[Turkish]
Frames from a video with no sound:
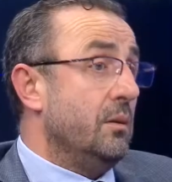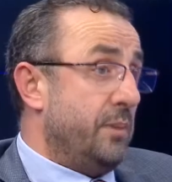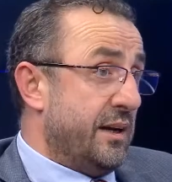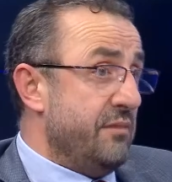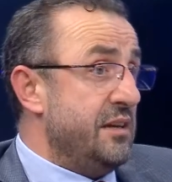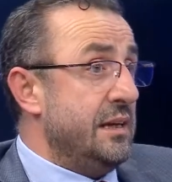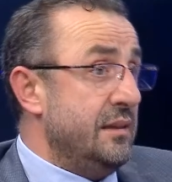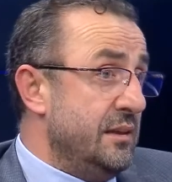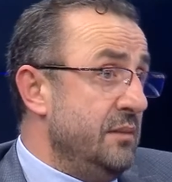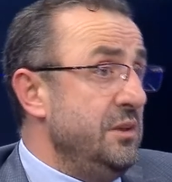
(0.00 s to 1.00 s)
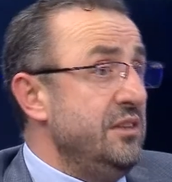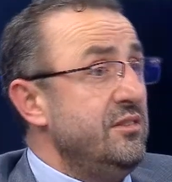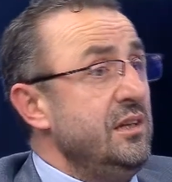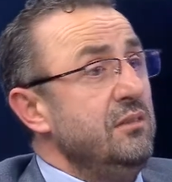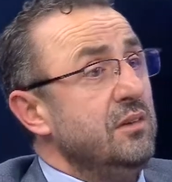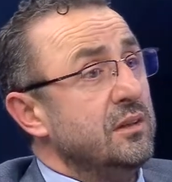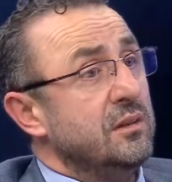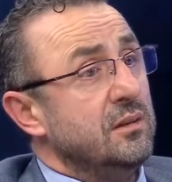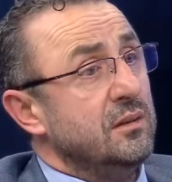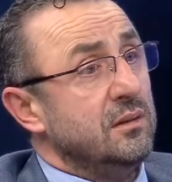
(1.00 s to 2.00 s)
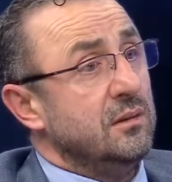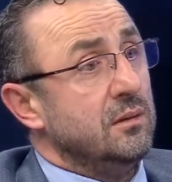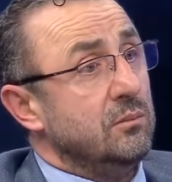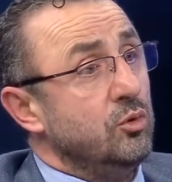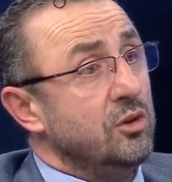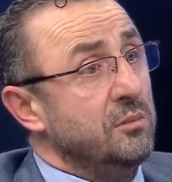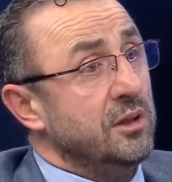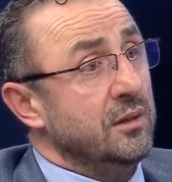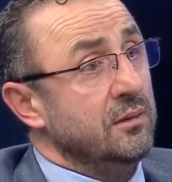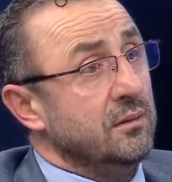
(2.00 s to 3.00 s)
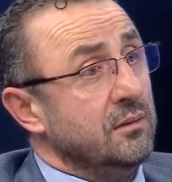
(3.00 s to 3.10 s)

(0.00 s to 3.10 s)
E para verenlerin bir isteği var muhtemelen.